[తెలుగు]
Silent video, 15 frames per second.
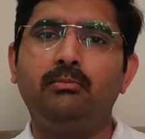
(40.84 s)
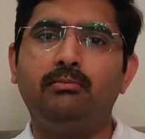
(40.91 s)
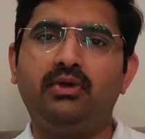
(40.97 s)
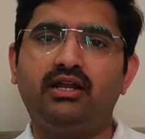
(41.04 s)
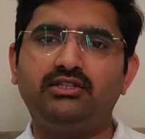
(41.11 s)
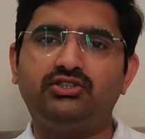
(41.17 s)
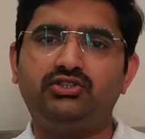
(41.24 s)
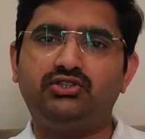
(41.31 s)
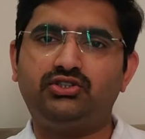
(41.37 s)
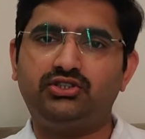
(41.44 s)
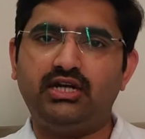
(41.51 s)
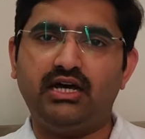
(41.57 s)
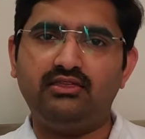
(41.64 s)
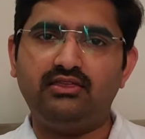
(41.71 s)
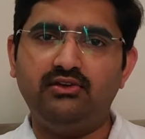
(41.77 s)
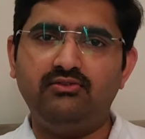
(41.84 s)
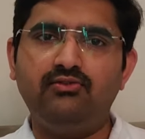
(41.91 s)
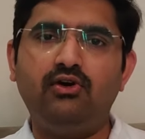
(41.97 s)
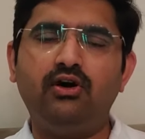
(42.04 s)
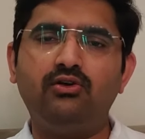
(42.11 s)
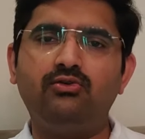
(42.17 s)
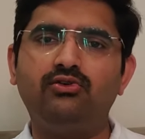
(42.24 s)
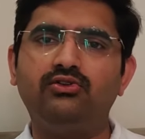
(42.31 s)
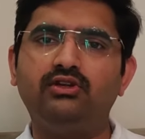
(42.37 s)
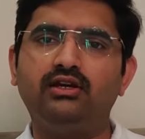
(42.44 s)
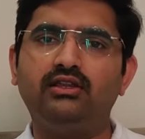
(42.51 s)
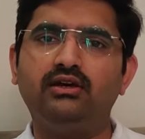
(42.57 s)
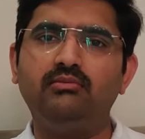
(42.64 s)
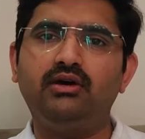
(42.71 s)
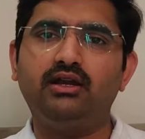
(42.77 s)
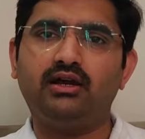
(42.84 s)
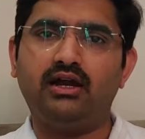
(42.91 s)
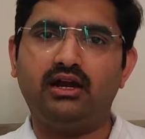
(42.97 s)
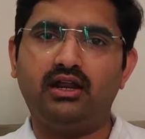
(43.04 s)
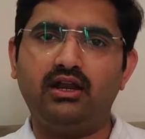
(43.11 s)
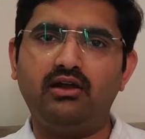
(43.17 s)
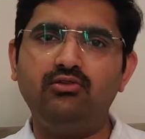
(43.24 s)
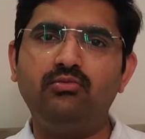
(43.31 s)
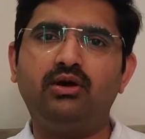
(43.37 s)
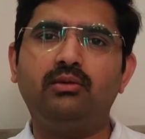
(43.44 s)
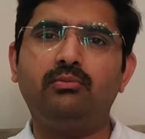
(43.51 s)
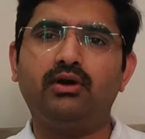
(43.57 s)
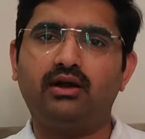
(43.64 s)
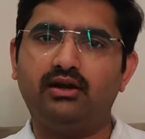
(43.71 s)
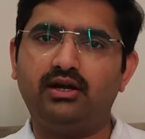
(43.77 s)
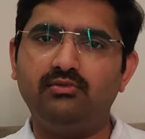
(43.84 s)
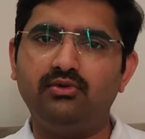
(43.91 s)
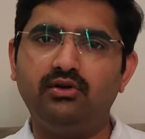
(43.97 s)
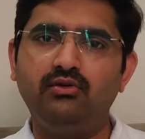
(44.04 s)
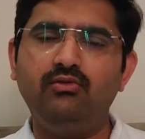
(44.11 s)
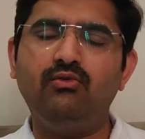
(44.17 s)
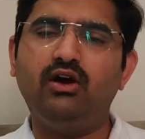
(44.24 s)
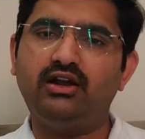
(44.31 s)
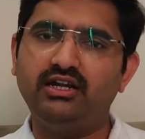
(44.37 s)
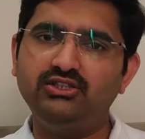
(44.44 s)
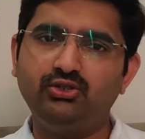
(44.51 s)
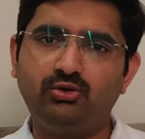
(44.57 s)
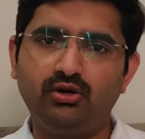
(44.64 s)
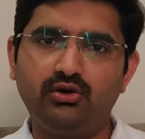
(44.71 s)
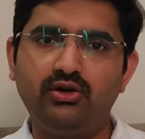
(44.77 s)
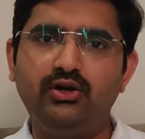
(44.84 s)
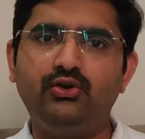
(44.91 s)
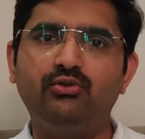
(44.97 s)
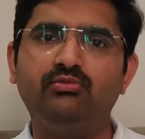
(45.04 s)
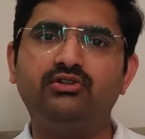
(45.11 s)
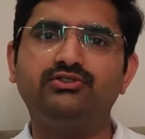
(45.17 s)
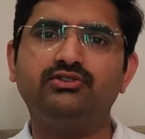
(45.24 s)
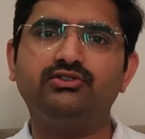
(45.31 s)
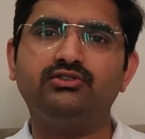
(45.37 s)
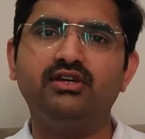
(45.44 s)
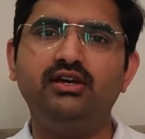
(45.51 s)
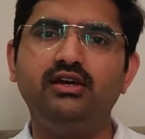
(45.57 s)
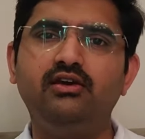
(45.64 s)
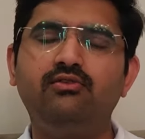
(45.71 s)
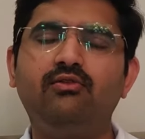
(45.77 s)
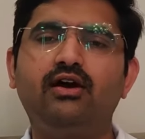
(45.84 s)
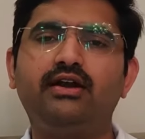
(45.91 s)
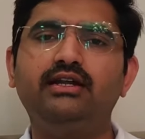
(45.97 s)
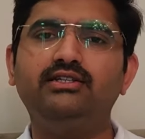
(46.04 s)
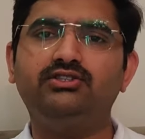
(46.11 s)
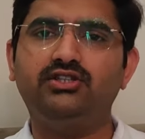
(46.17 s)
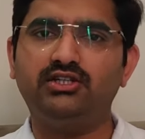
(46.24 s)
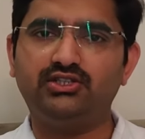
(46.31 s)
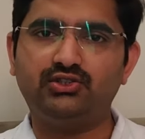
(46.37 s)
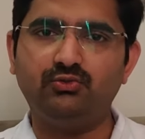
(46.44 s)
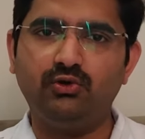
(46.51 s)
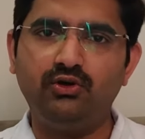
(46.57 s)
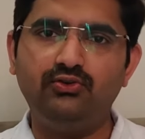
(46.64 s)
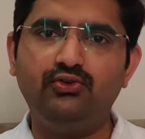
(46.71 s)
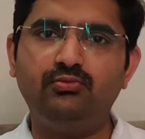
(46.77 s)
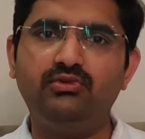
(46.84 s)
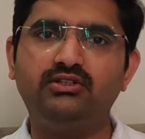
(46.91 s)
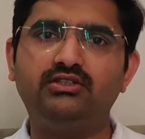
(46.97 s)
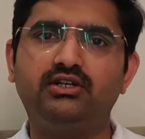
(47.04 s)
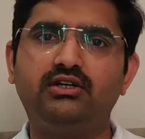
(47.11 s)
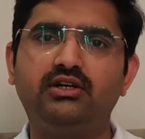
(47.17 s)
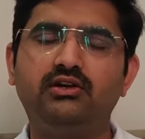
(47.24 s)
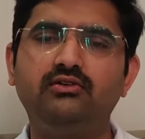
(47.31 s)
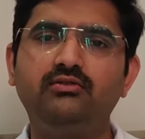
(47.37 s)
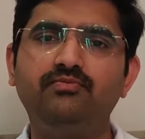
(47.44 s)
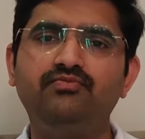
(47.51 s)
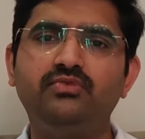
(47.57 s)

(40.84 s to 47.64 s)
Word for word: మన ఛాతీ వాల్ ఉంటుంది కదా మన కండరాలు మన పక్క టెముకలు వాటి నుంచి కూడా కొన్ని ట్యూమర్స్ వస్తాయి వాటిని చెస్ట్ వాల్ ట్యూమర్స్ అంటారు